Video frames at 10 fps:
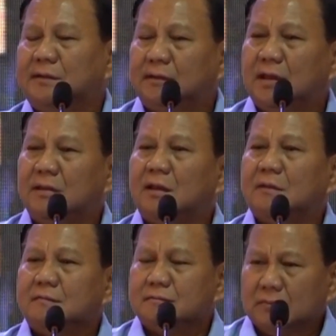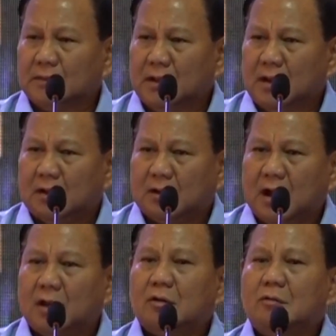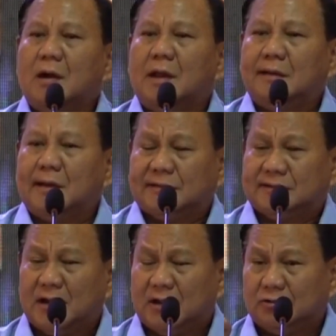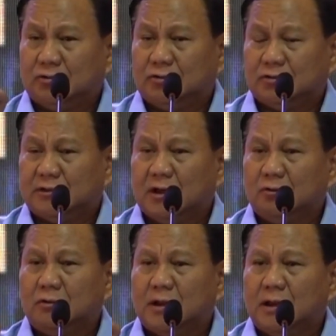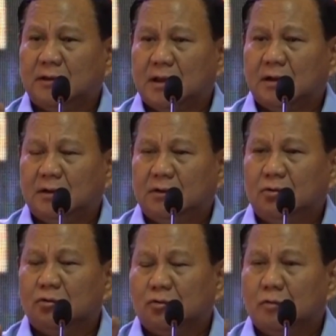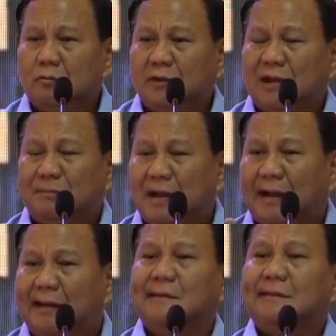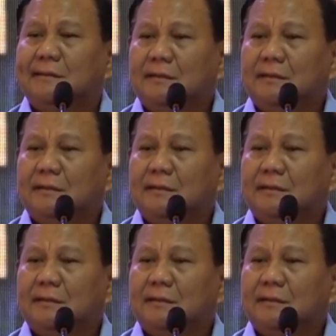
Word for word: Ceritanya kalau ada 100 taruna yang dihukum di lapangan,